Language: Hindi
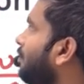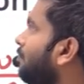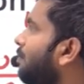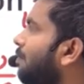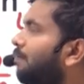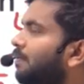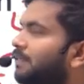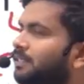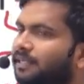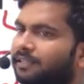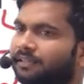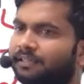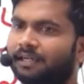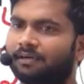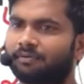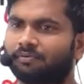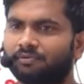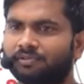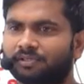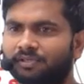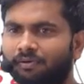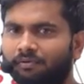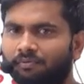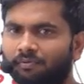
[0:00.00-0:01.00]
पचहत्तर
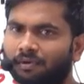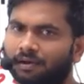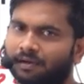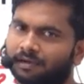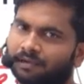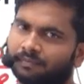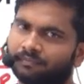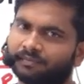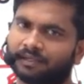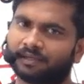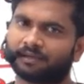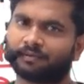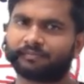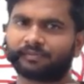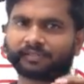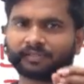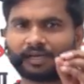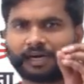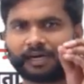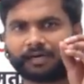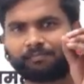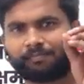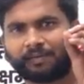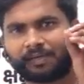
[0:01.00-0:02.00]
क्वेश्चन होगा कम से कम
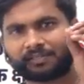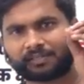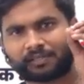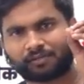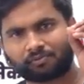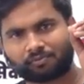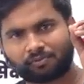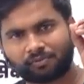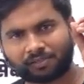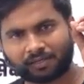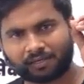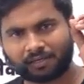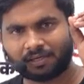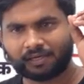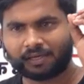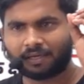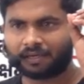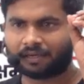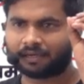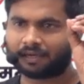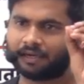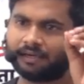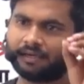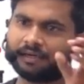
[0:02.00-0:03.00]
साठ पैंसठ क्वेश्चन
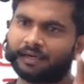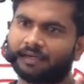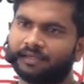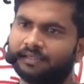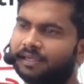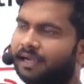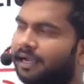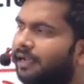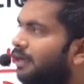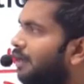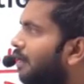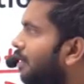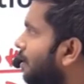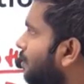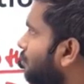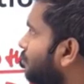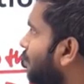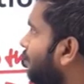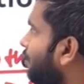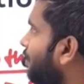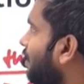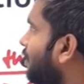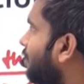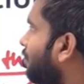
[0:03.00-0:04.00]
कहीं नहीं जाएगा अगर जो
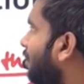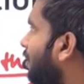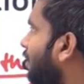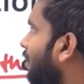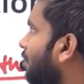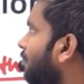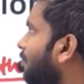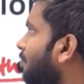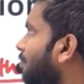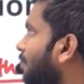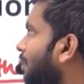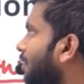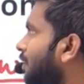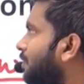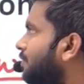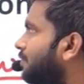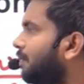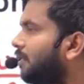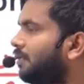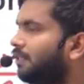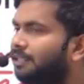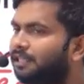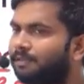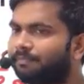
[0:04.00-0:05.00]
आप एक महीने भी मेहनत
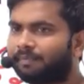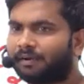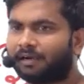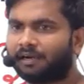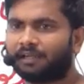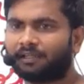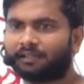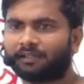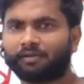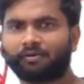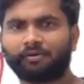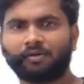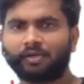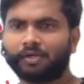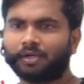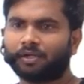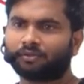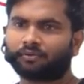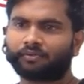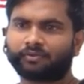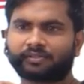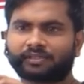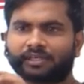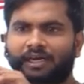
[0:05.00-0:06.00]
से हिंदी पढ़ लेते हो
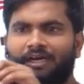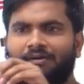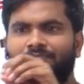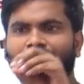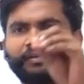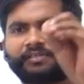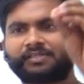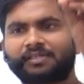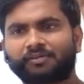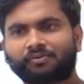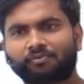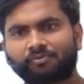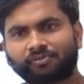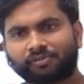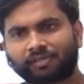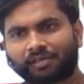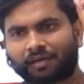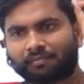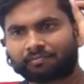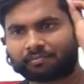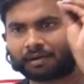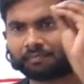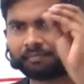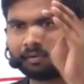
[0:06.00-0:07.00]
तो साठ पैंसठ क्वेश्चन
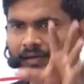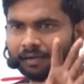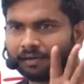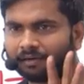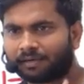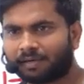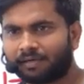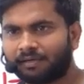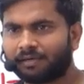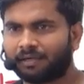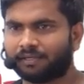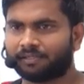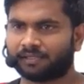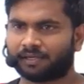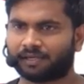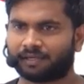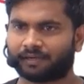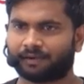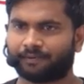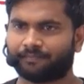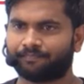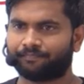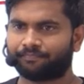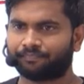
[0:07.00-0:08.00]
आपका बाहर कहीं नहीं
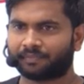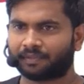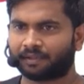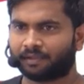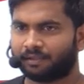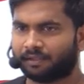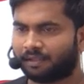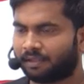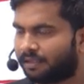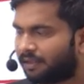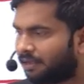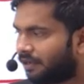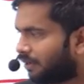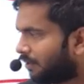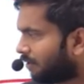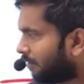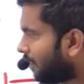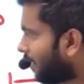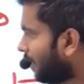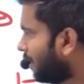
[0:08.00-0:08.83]
जाएगा रही